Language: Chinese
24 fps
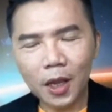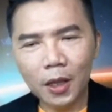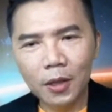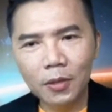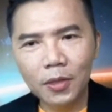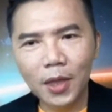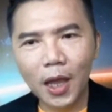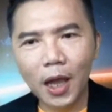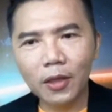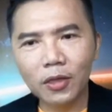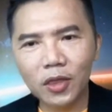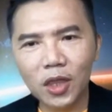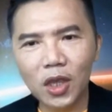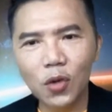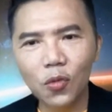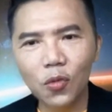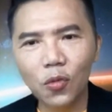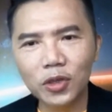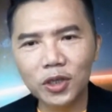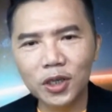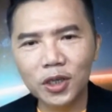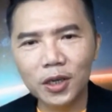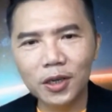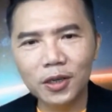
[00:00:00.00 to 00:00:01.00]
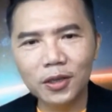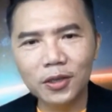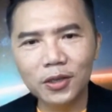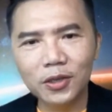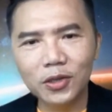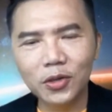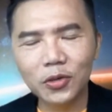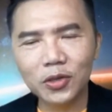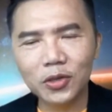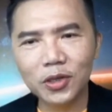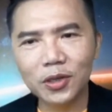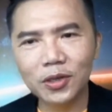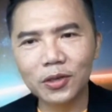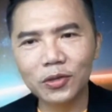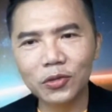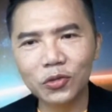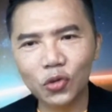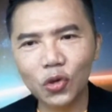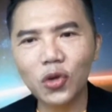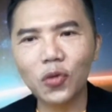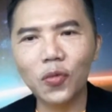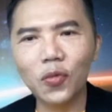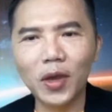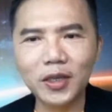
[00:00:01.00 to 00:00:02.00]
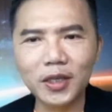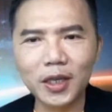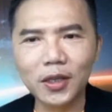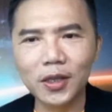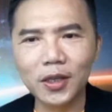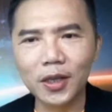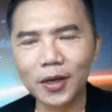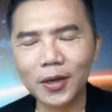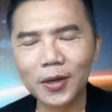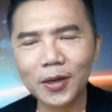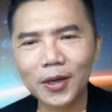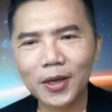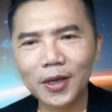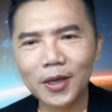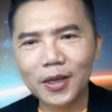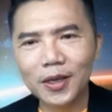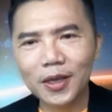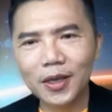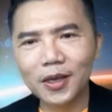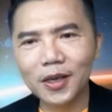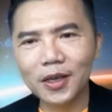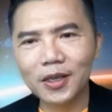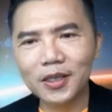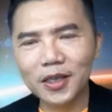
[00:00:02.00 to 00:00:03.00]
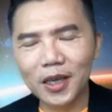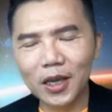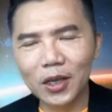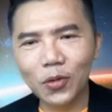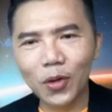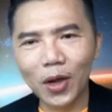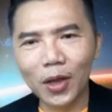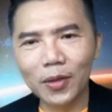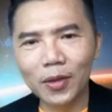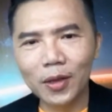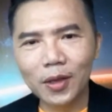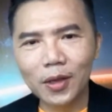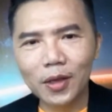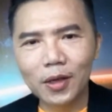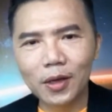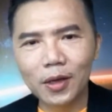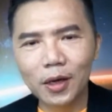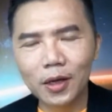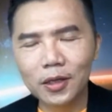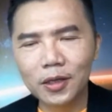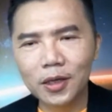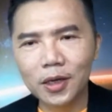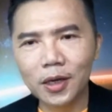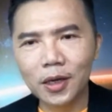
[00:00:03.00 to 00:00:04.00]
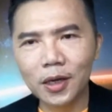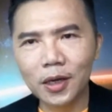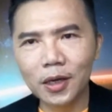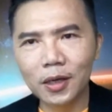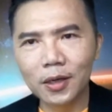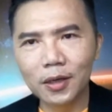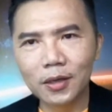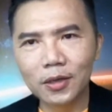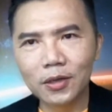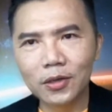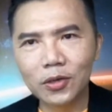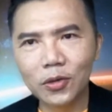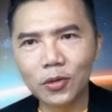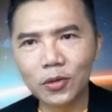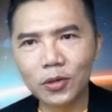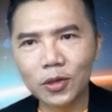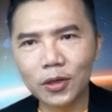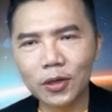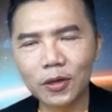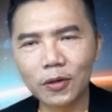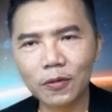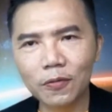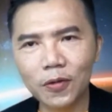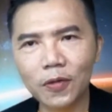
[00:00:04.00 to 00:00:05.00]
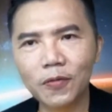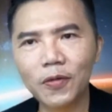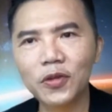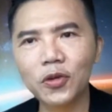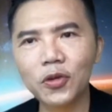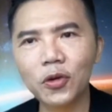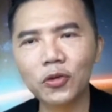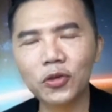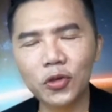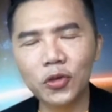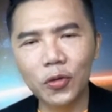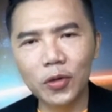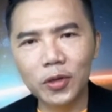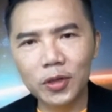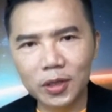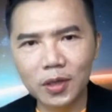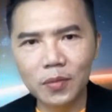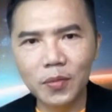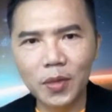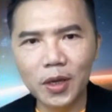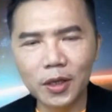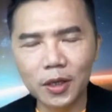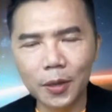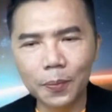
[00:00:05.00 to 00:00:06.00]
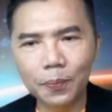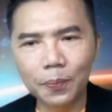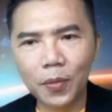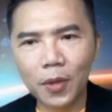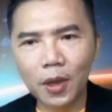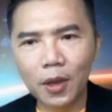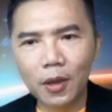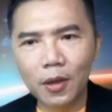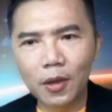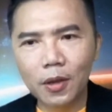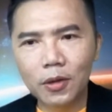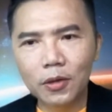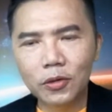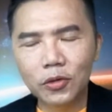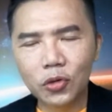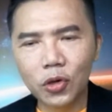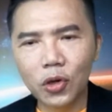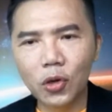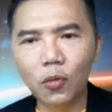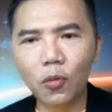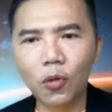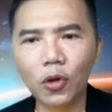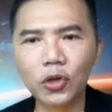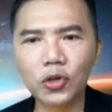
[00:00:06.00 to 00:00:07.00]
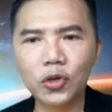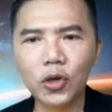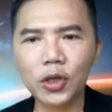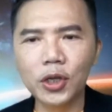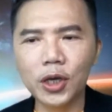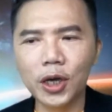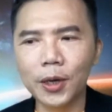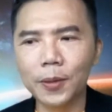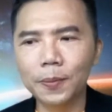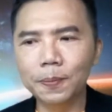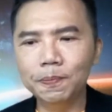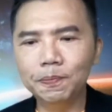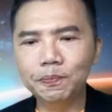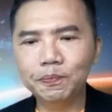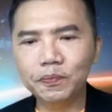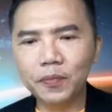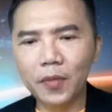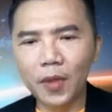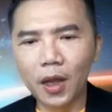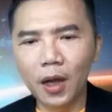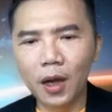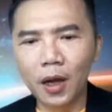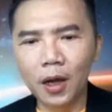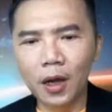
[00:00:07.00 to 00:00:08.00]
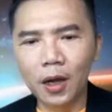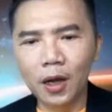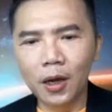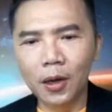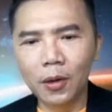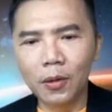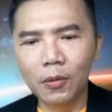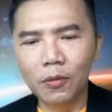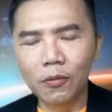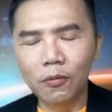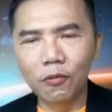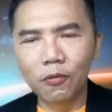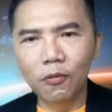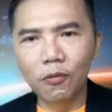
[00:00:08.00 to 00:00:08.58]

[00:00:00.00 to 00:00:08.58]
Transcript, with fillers: 那第五期就是最危险的一个阶段，而且就是分分钟就会致命的。所以我觉得，呃，